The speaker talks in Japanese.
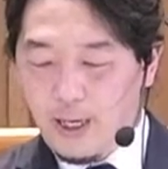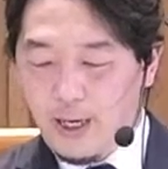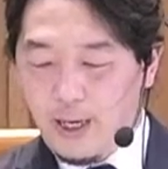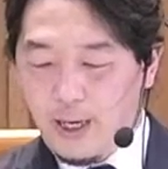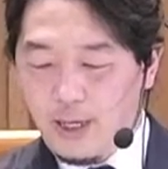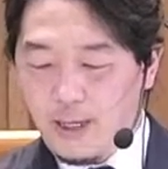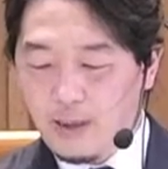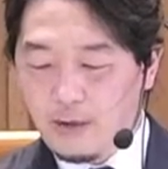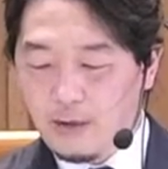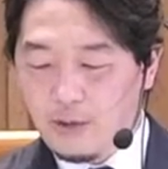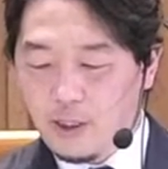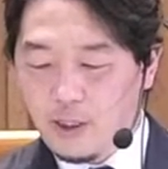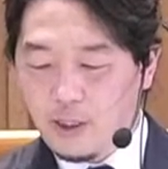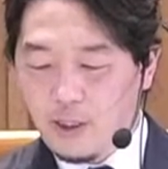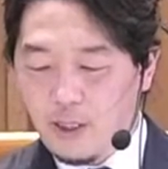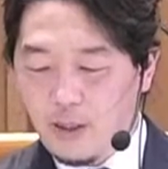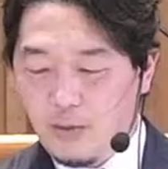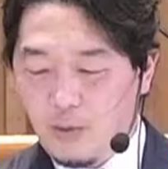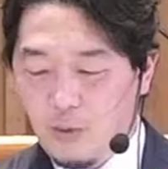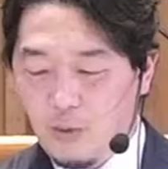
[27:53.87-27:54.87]
あれの世
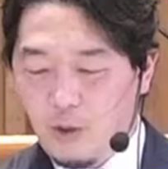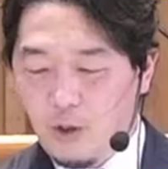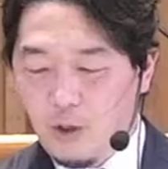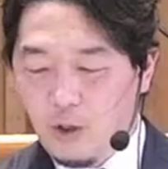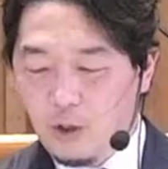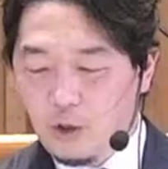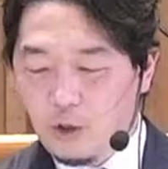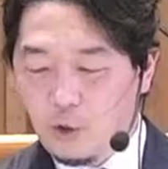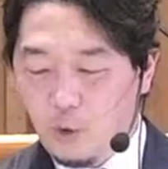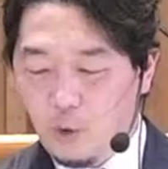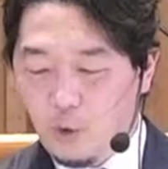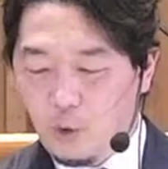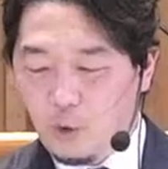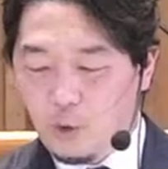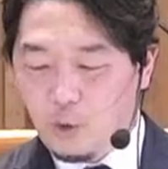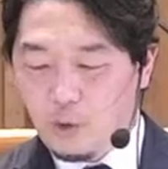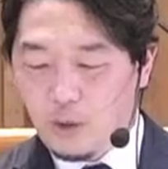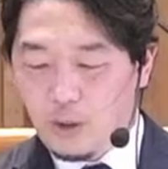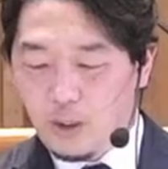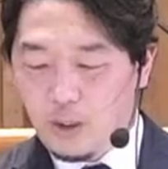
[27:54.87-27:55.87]
代を消
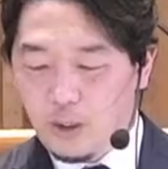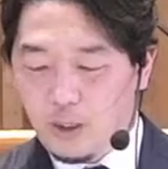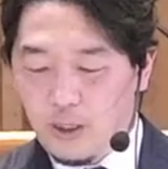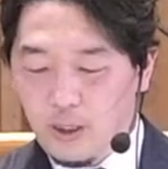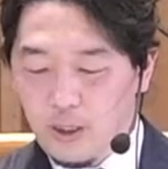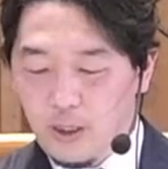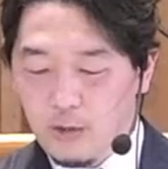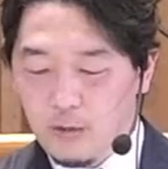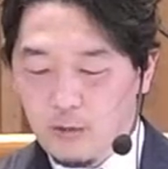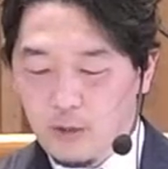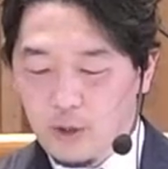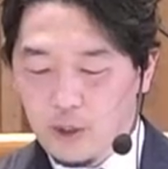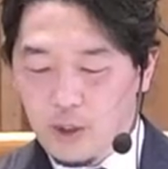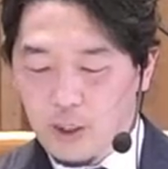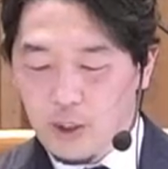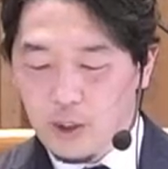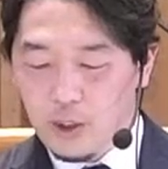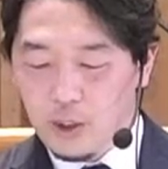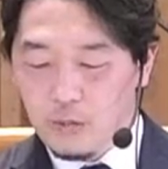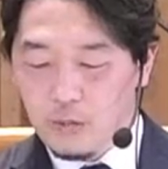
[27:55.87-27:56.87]
極的な例とし
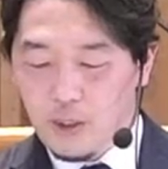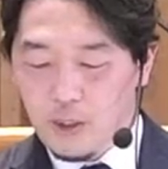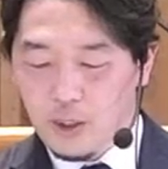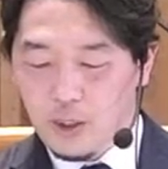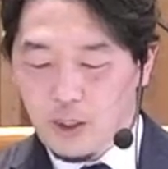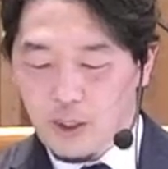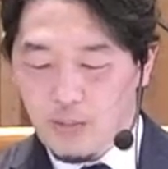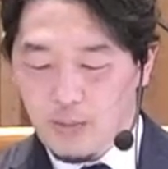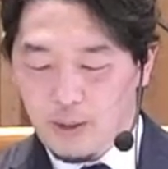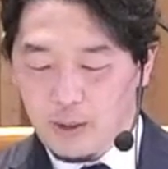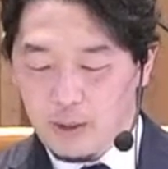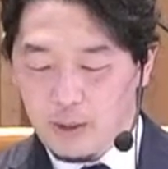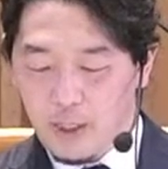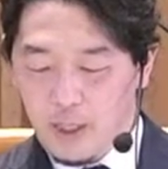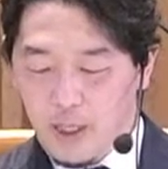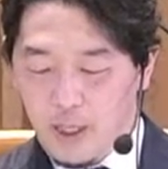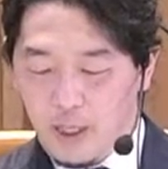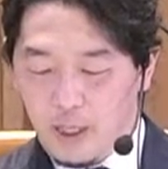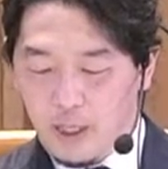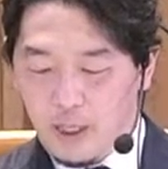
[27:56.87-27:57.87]
て示しています
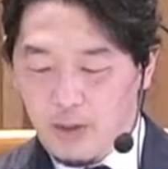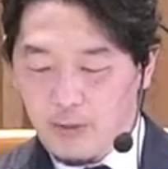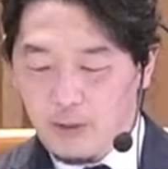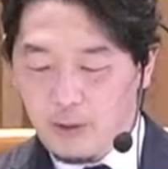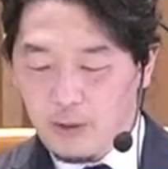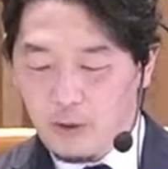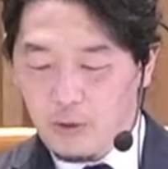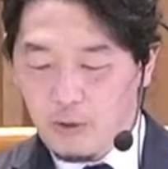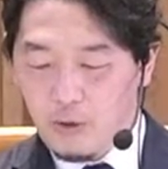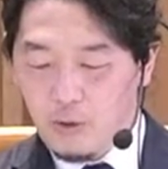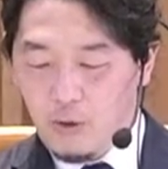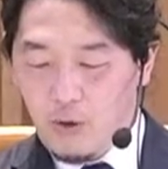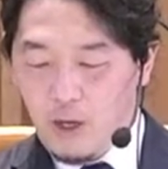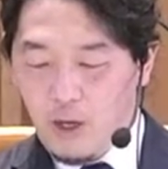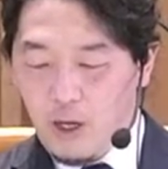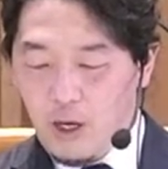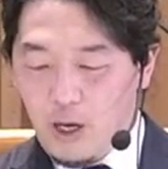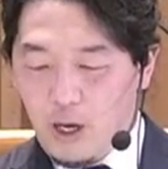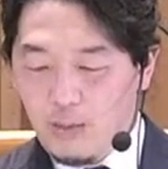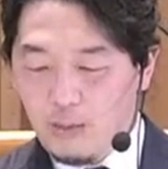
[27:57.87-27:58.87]
彼はその後
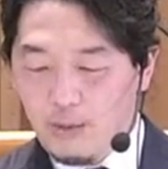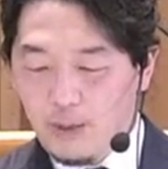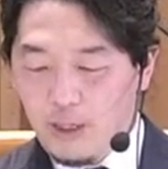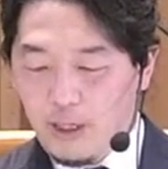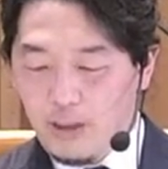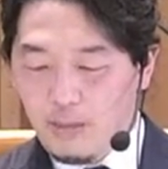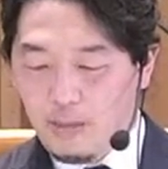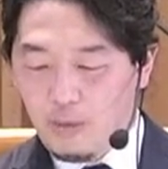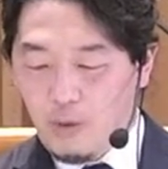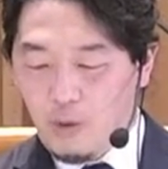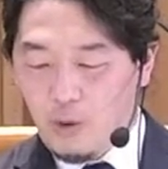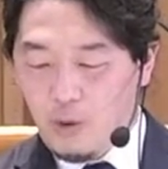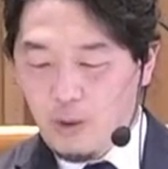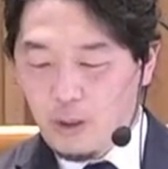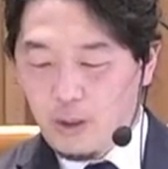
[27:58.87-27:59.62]
アブラハムを